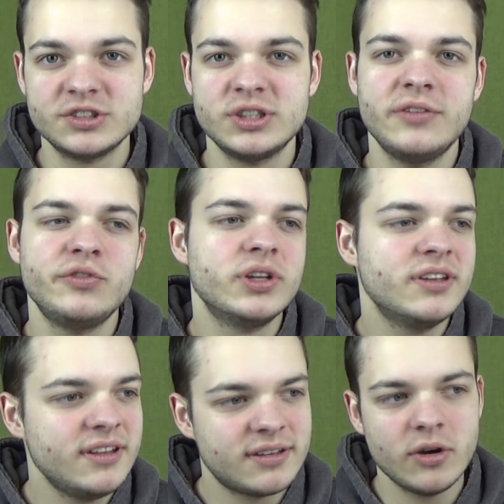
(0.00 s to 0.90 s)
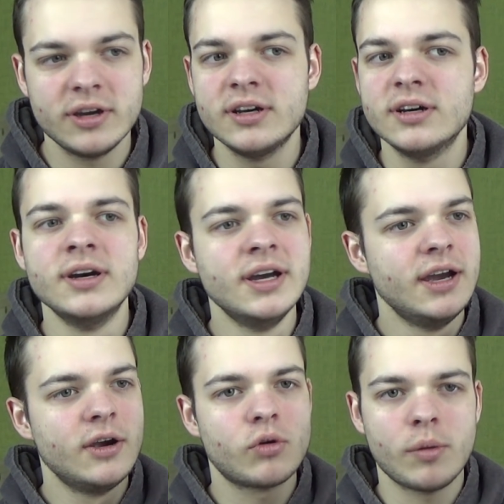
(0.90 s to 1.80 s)
Also der wird nicht eure
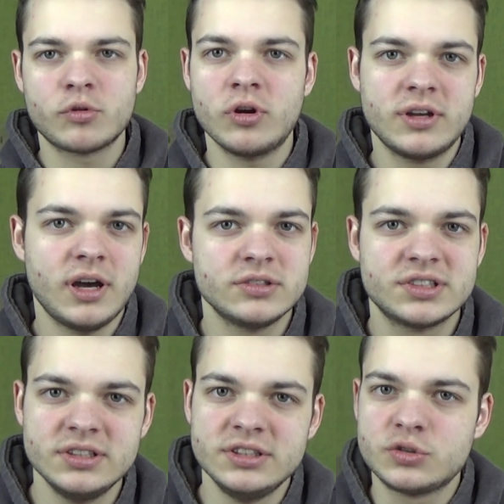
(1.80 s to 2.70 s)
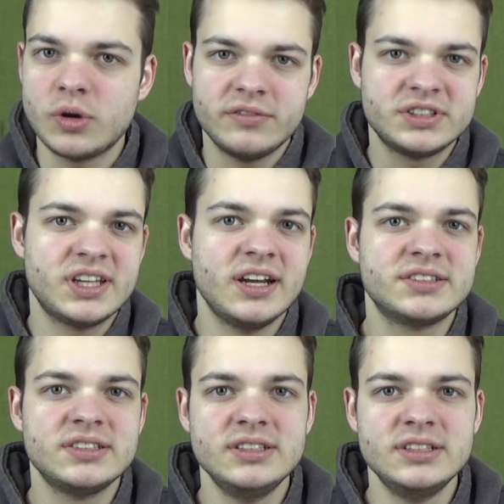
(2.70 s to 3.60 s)
Rob Gronkowski, Travis
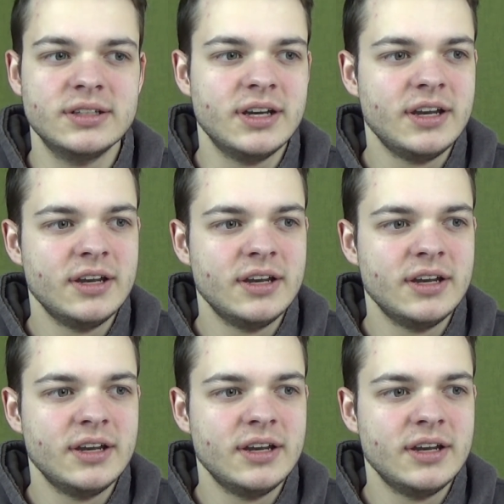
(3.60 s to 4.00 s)
Kelsey,